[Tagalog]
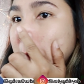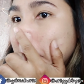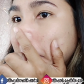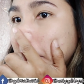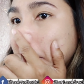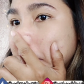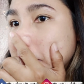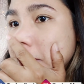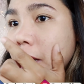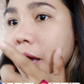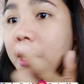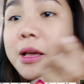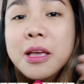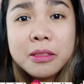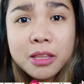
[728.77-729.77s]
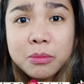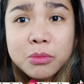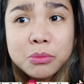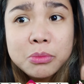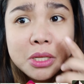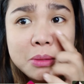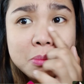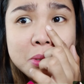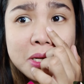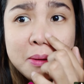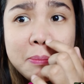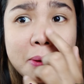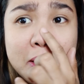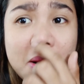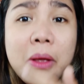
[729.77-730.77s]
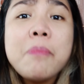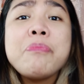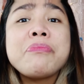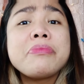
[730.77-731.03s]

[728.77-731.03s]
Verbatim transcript: Ayan siya. Namumula-mula para